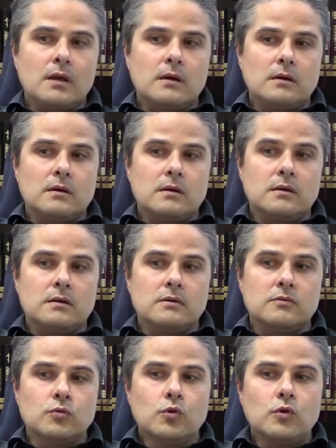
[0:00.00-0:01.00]
А,
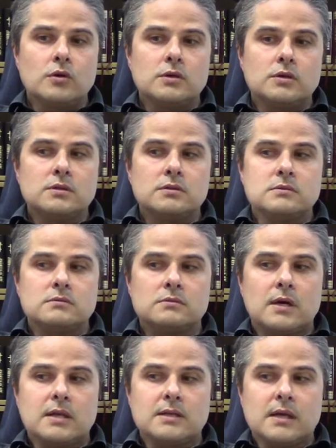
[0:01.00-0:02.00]
но, э,
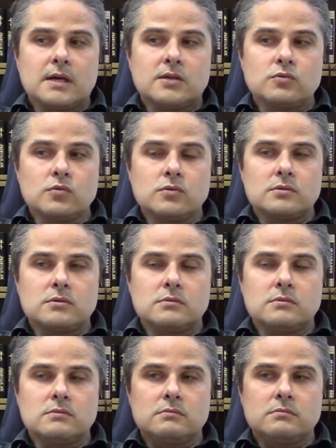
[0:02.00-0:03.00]
однако, тут
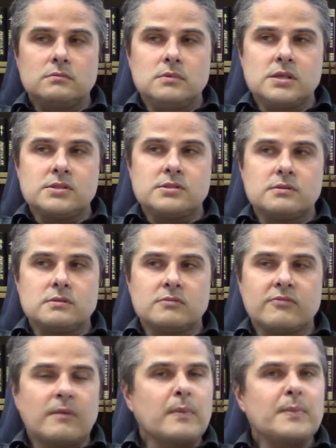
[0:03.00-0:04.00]
э, есть
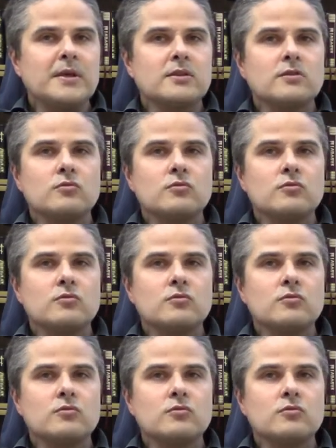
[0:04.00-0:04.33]
два момента.